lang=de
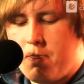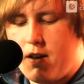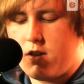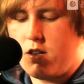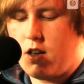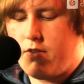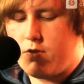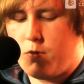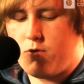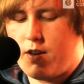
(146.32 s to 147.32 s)
Erzählt ihr
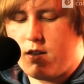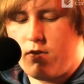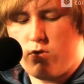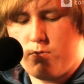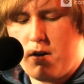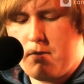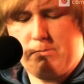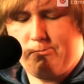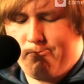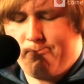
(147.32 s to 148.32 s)
was vom Schweizer Fußball.
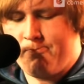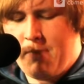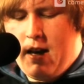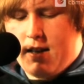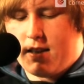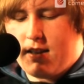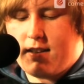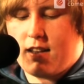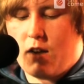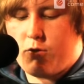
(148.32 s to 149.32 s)
Sie
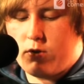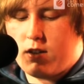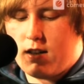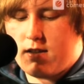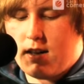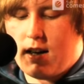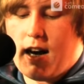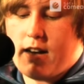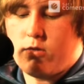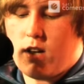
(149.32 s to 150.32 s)
knallte den aufgrund ihrer
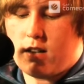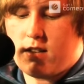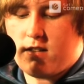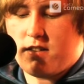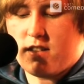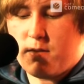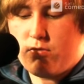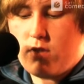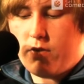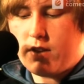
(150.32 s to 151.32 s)
Ziererei unangetasteten
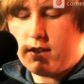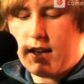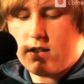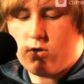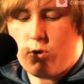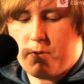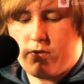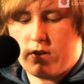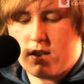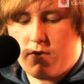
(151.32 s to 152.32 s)
Sambuka auf den Tresen, schob
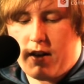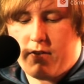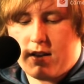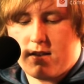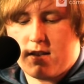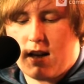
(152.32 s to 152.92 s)
ihn von sich weg, während sie